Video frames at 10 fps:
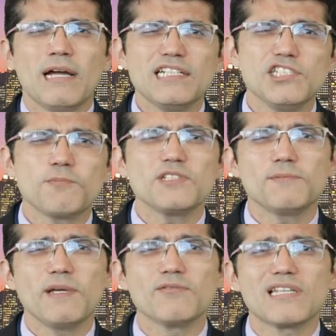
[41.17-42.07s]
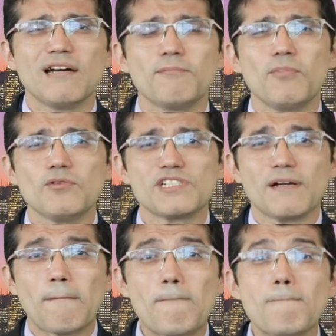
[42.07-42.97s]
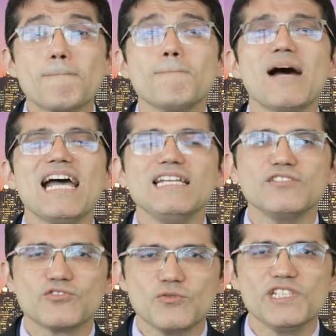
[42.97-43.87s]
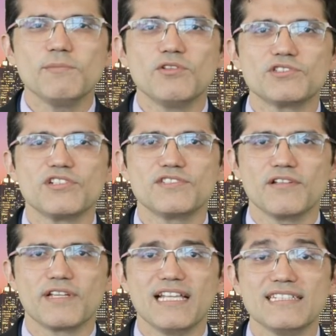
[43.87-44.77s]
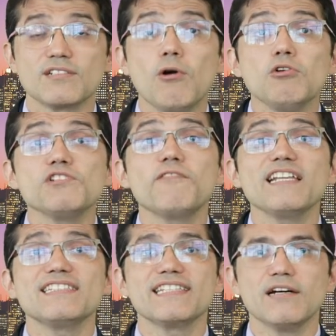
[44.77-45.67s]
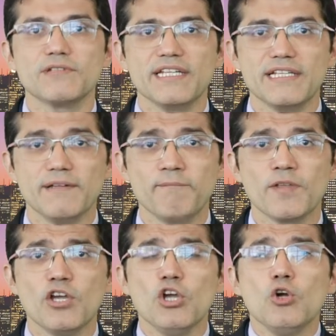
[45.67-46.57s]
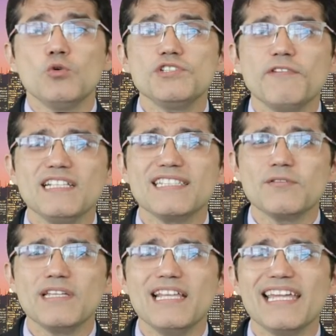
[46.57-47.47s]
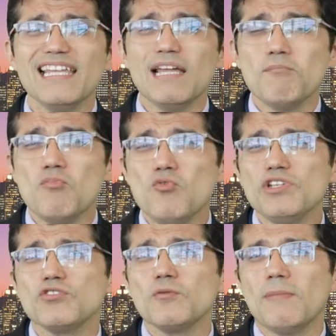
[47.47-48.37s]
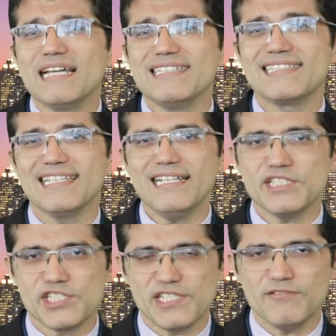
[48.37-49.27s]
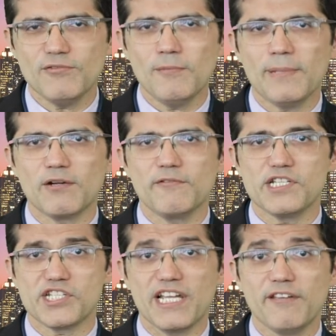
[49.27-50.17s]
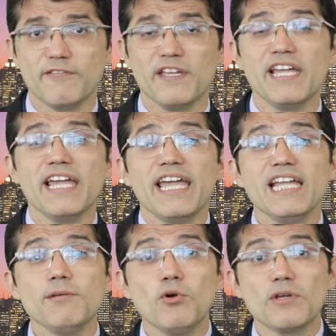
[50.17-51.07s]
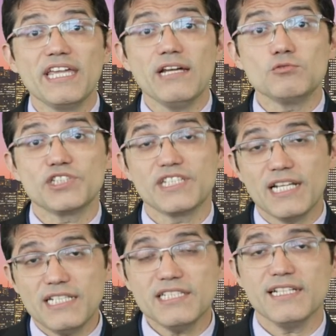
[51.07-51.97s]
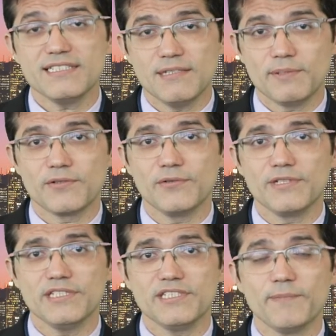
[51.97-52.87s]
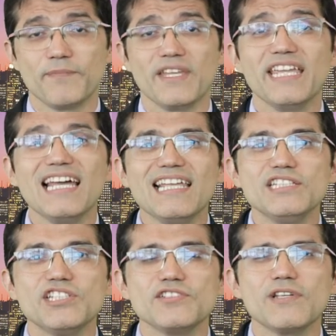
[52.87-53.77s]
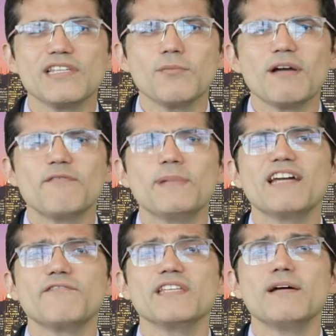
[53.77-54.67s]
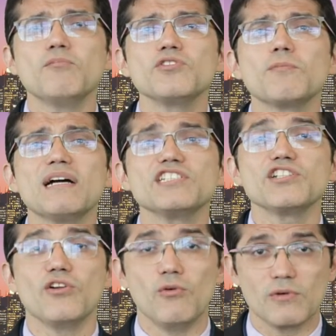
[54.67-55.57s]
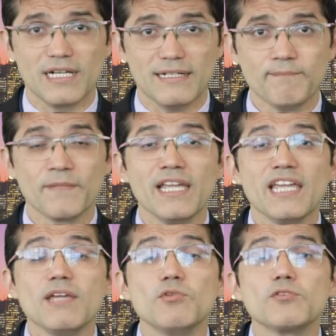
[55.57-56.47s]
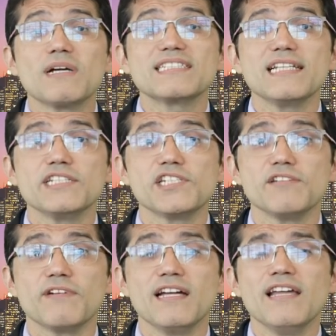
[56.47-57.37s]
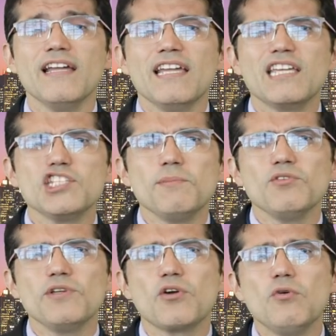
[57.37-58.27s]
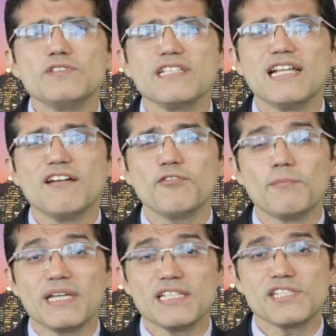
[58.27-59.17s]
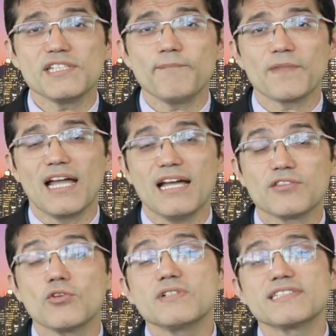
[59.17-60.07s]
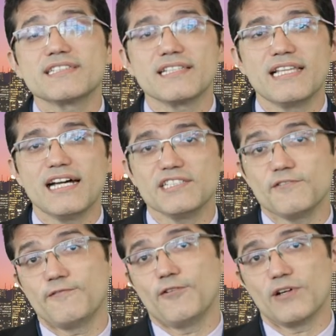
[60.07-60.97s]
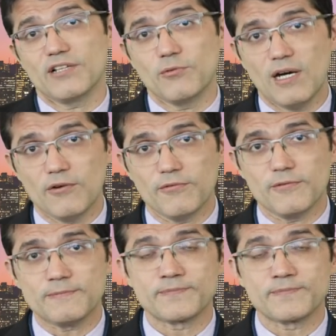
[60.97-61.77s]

A gente pode se perguntar, poxa, mais um inibidor tirosinoquinase, qual é o diferencial dele? O diferencial dele é que ele é muito mais seletivo para o VEGF, ele bloqueia os três receptores e além disso, ele tem uma meia-vida muito mais longa e muito mais seletiva, que diminui consideravelmente a toxicidade fora do alvo.